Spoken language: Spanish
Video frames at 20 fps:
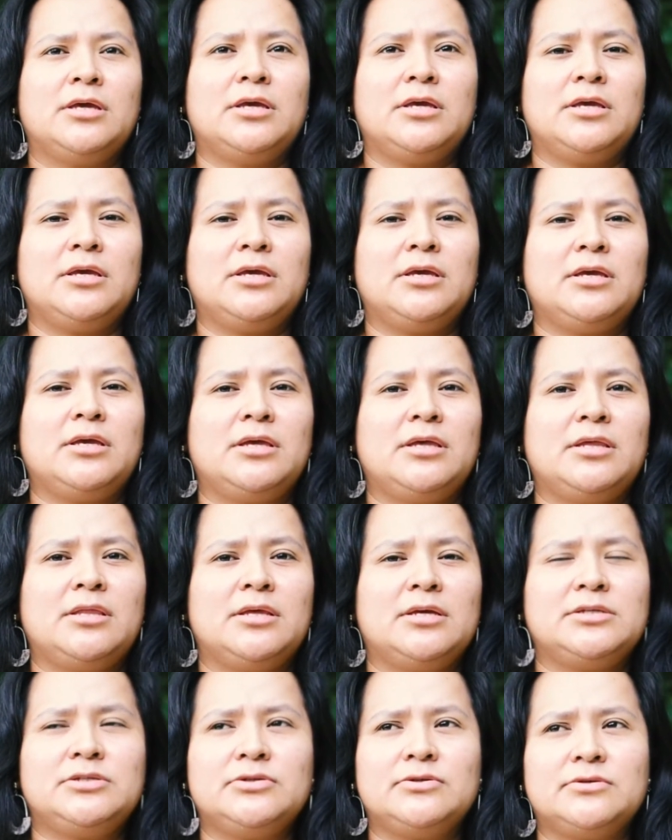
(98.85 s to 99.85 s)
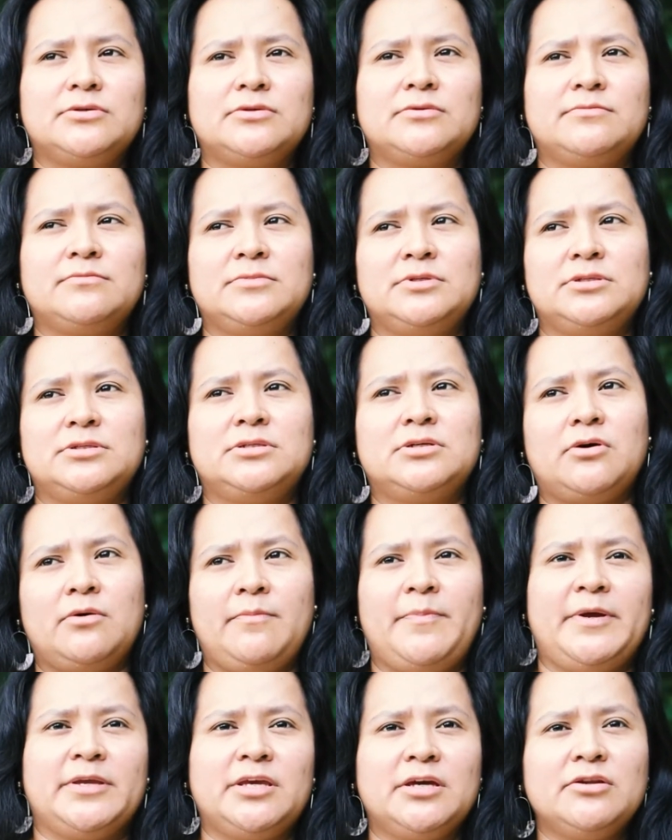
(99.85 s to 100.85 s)
Eh, de hecho, mis
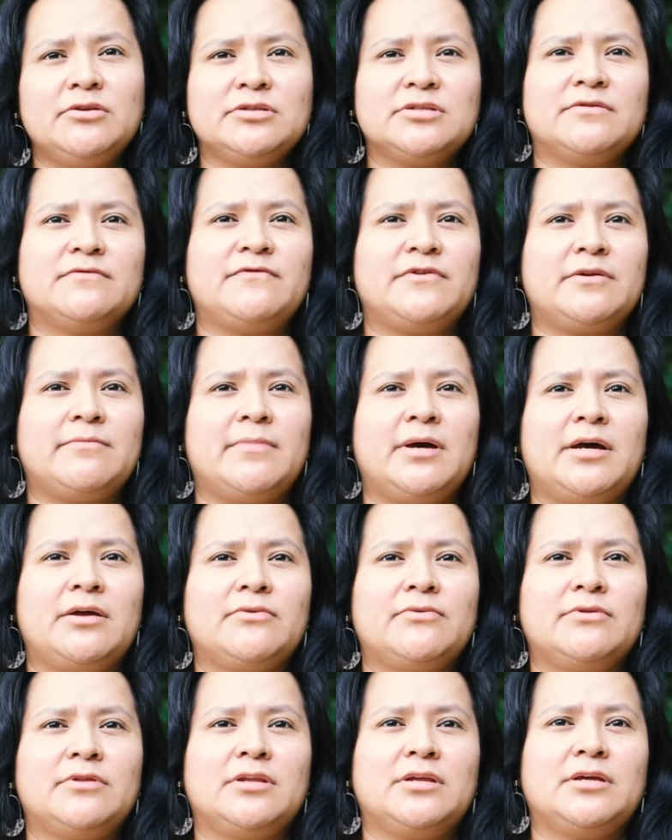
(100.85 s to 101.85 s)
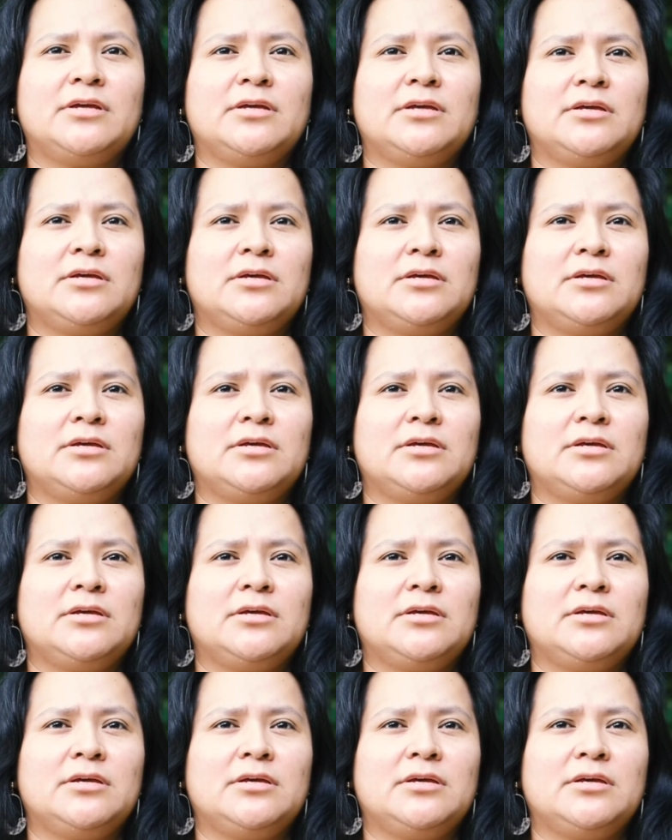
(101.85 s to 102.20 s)
compañeros se enfermaron de,